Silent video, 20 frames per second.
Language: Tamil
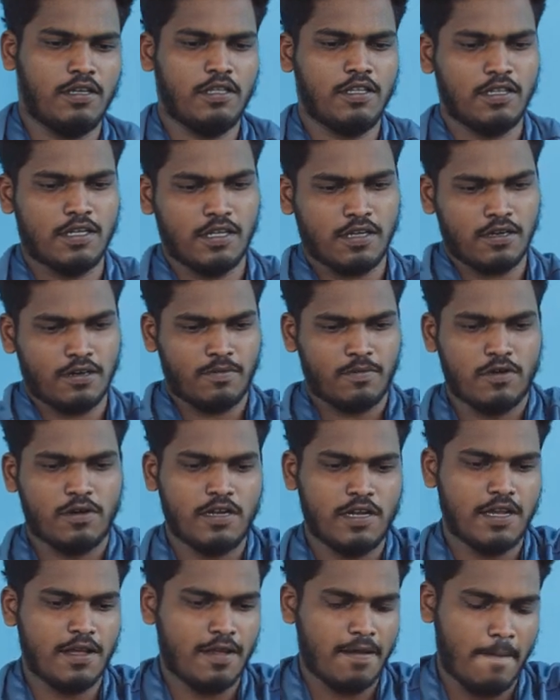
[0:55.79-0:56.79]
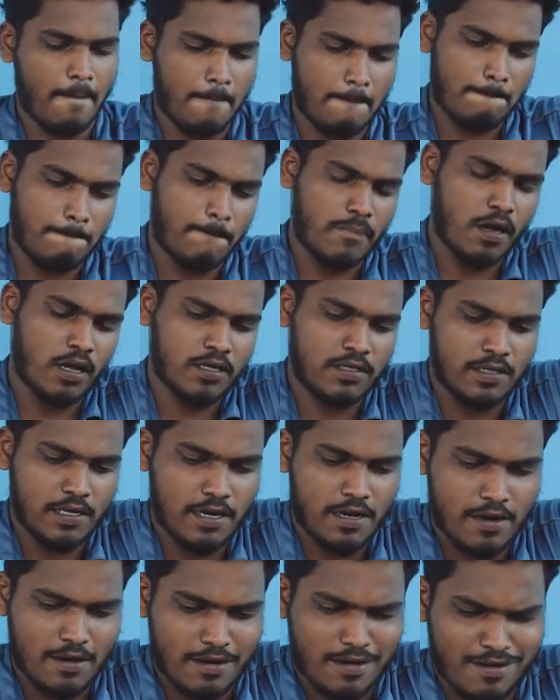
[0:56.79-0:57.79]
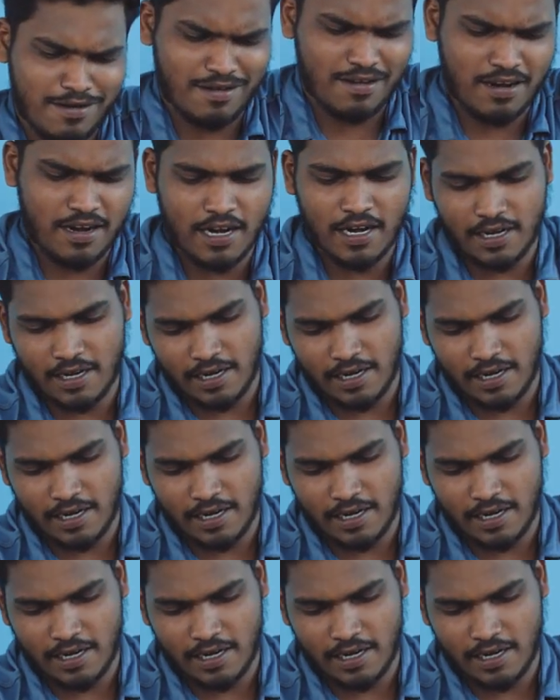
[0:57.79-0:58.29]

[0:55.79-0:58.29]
இதுதாங்க நம்மளுடைய பார்சல் நல்லா